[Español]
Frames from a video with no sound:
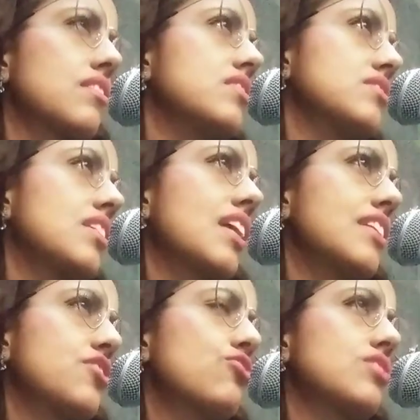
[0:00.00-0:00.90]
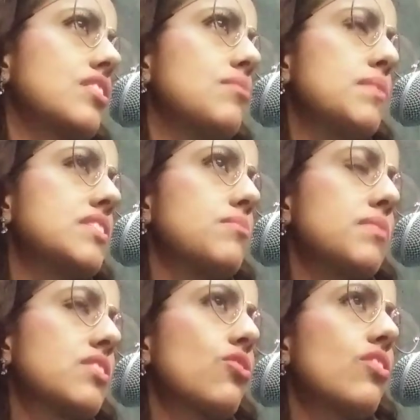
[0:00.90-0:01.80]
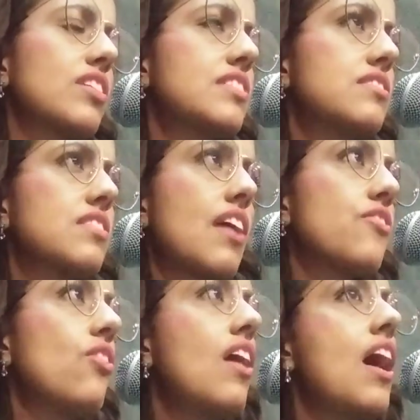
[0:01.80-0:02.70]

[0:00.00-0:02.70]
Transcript: este, religiosa y del pensamiento cristiano,